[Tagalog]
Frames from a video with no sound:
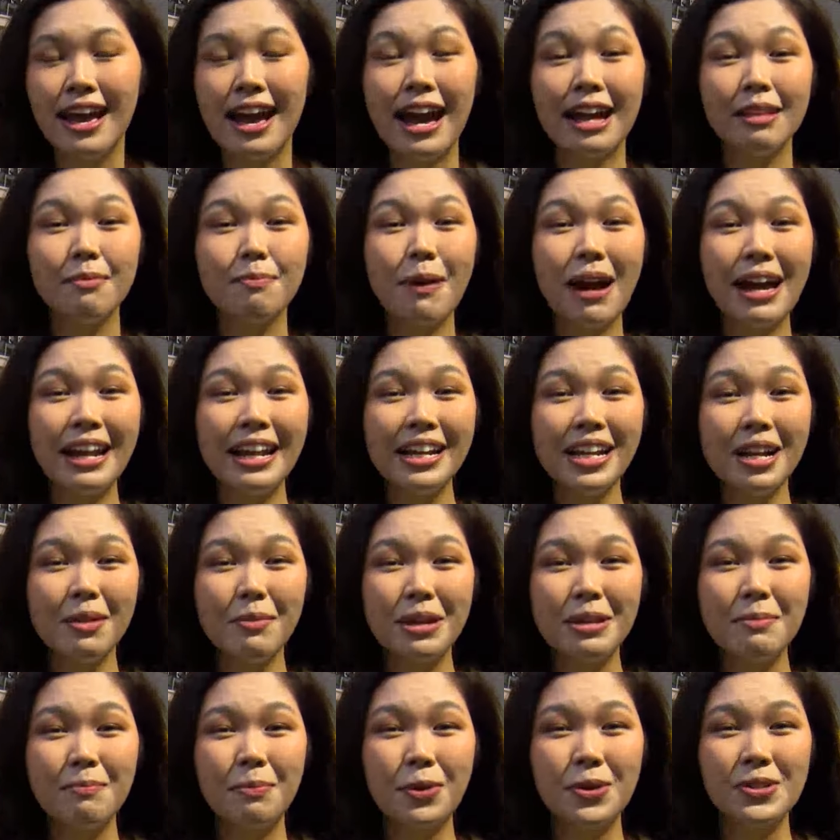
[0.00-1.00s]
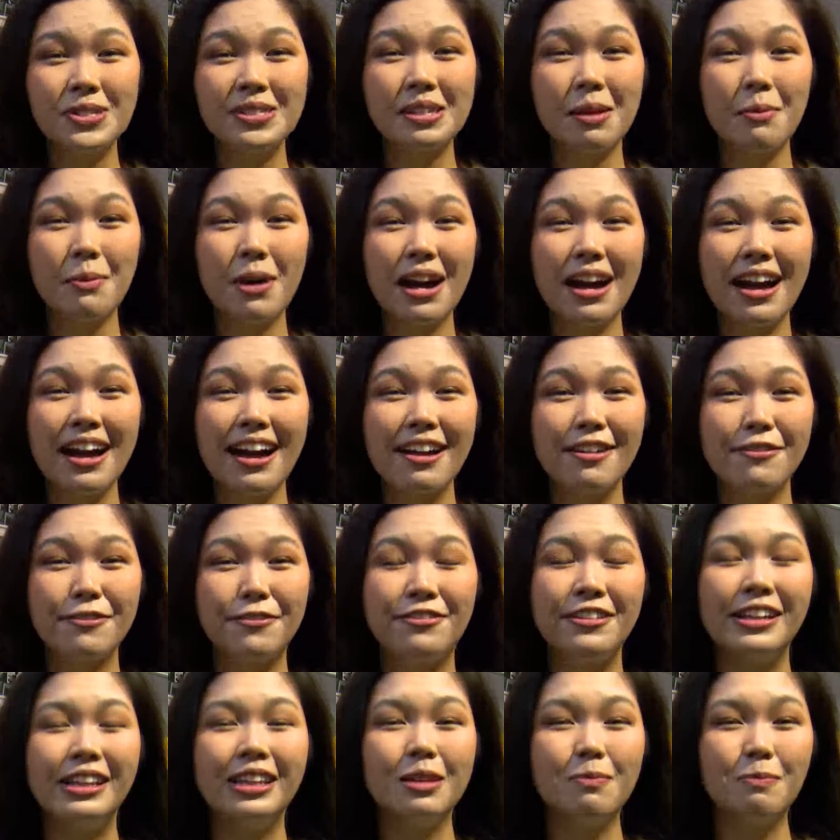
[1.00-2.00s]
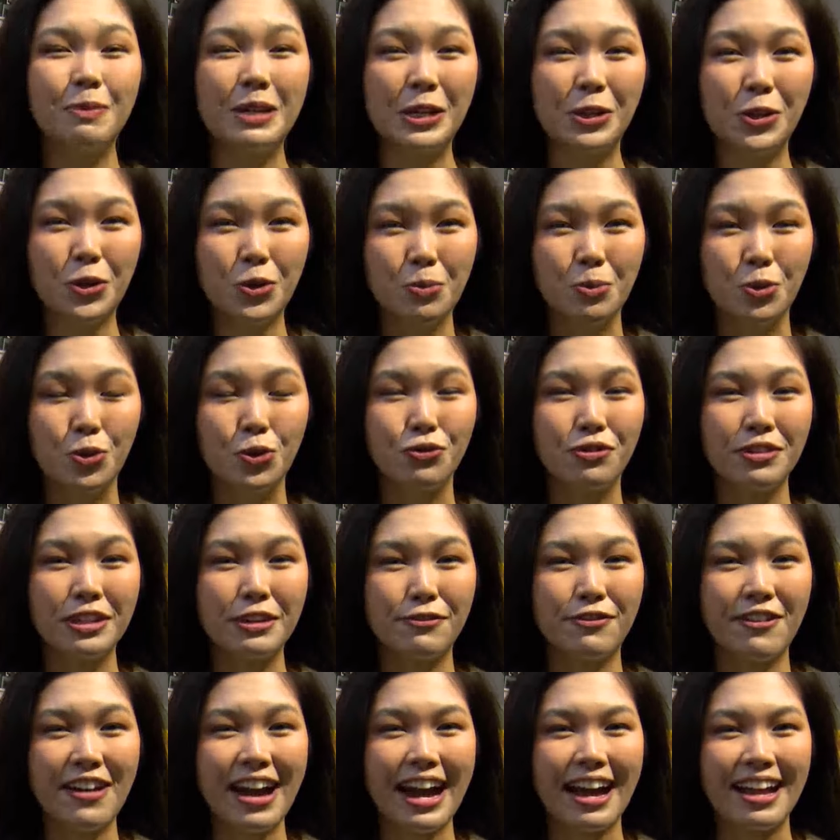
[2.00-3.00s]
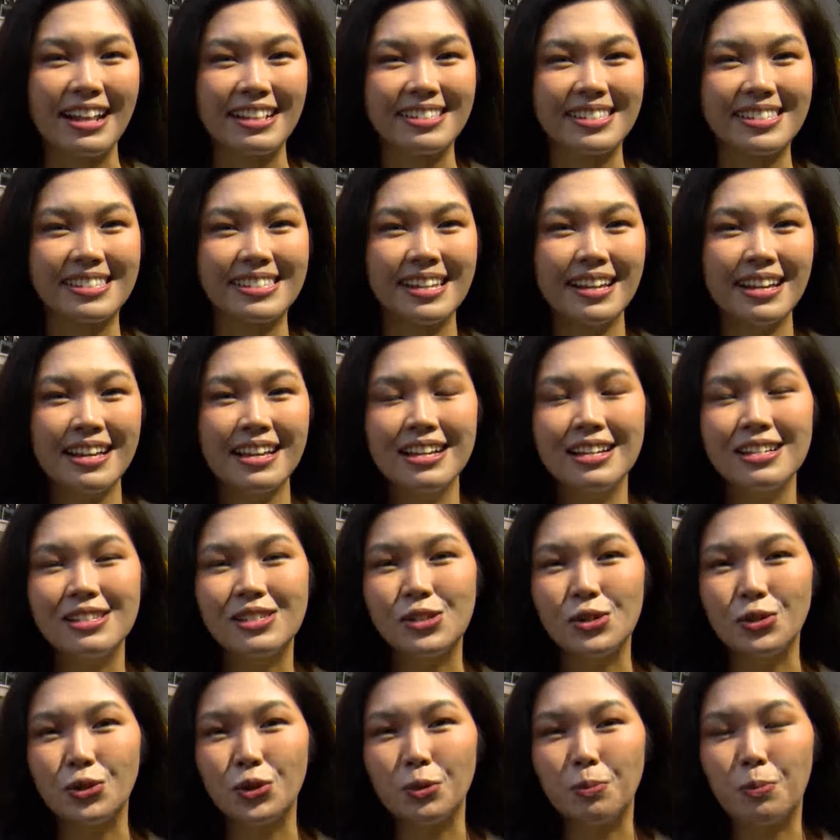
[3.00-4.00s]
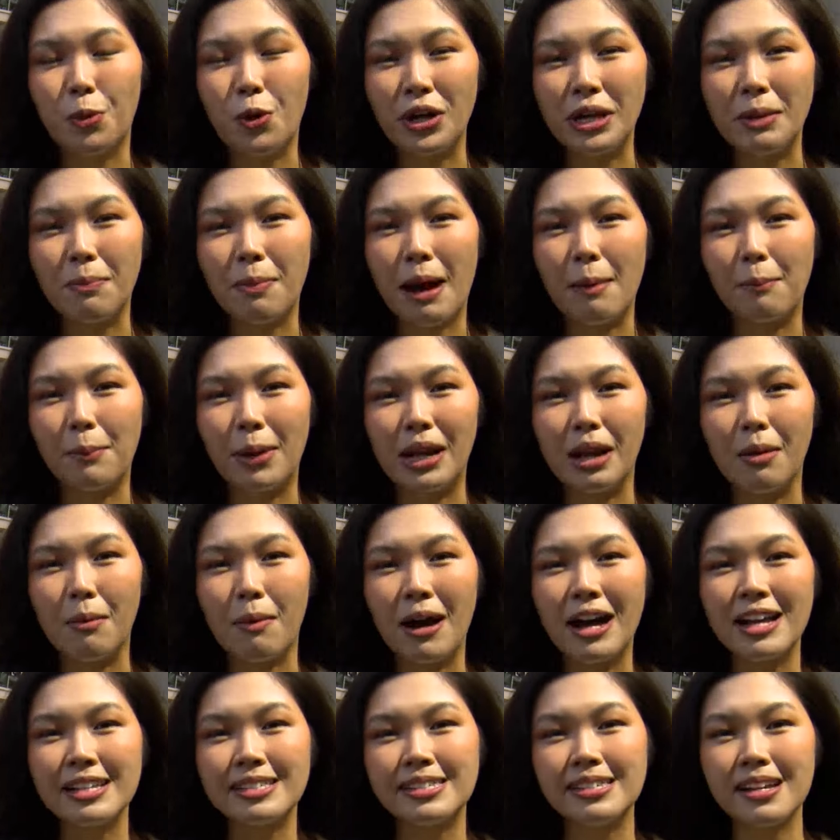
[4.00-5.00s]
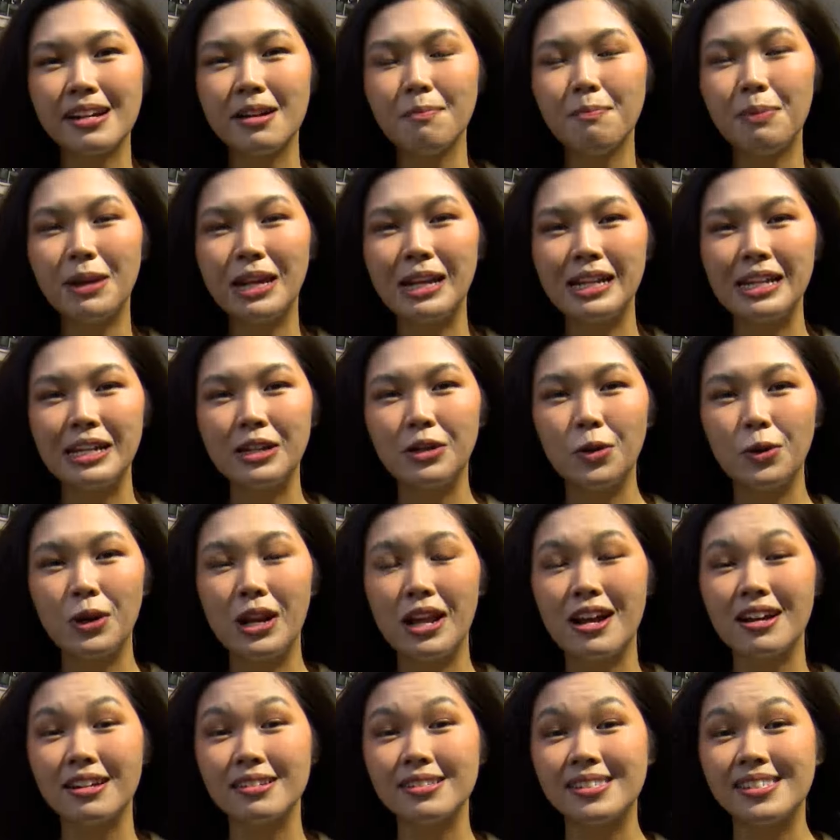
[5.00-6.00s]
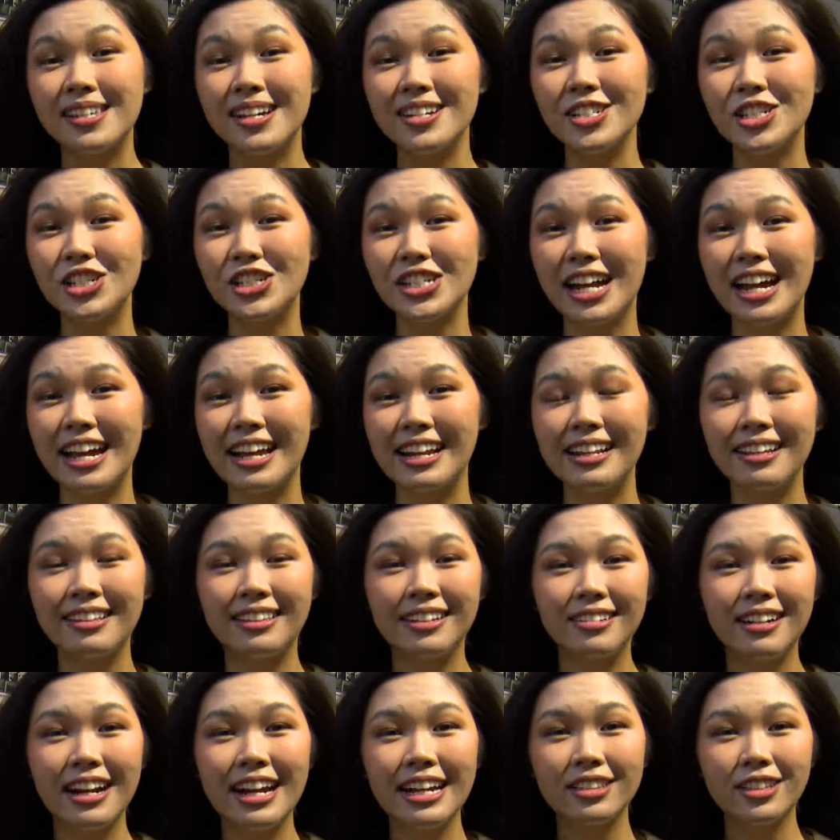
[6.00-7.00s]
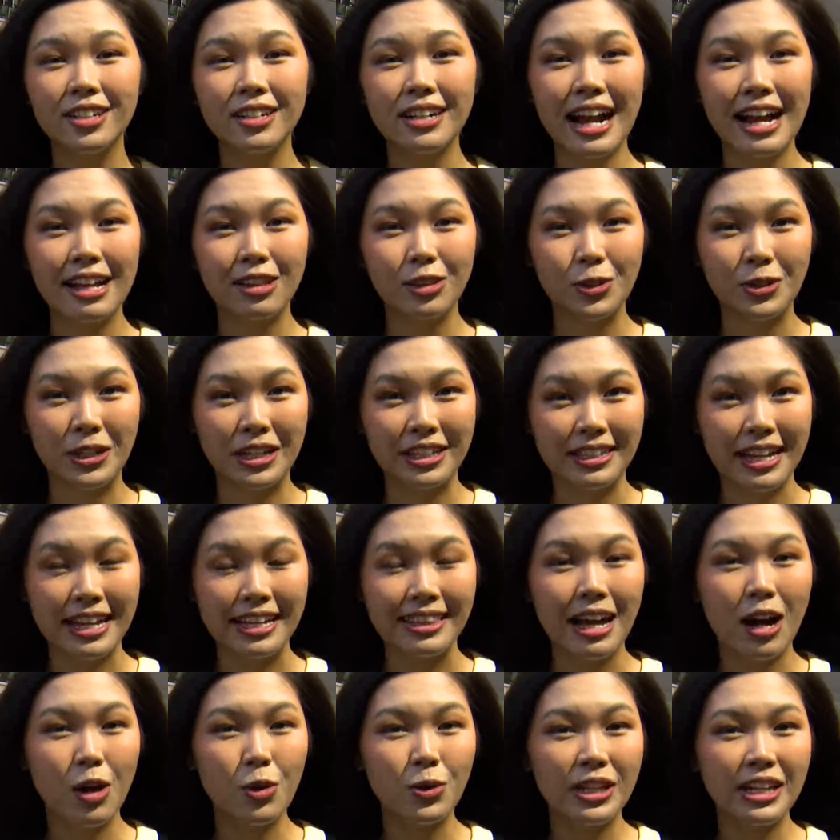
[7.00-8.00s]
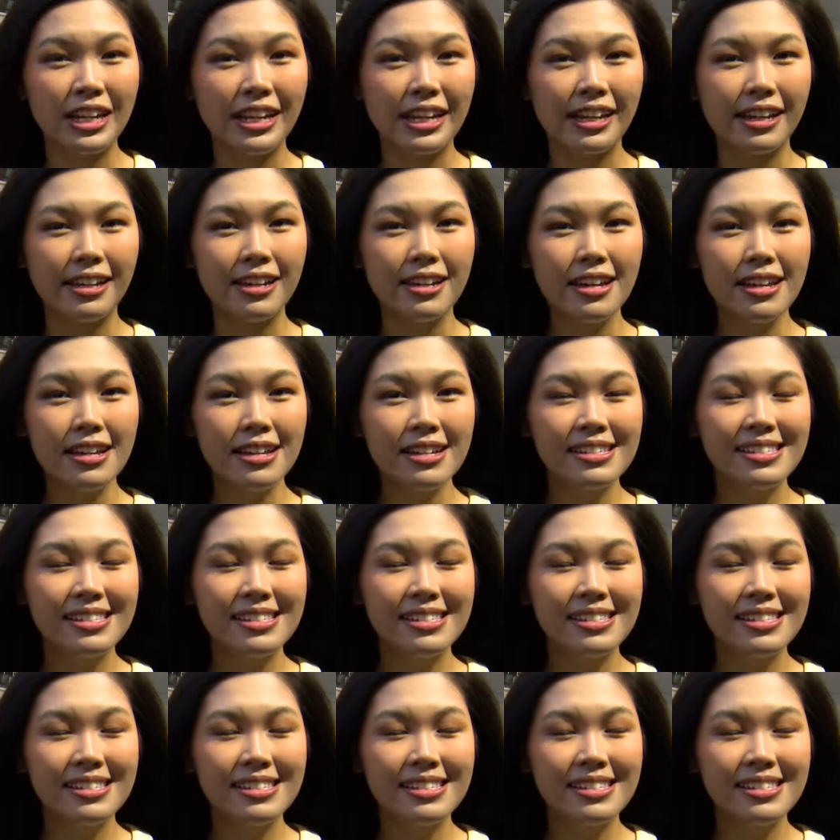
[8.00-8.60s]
At para naman po sa mga Filipino movie fans, sunod pong ipapalabas ang pelikulang Sunshine ni Director Antoinette Hadaune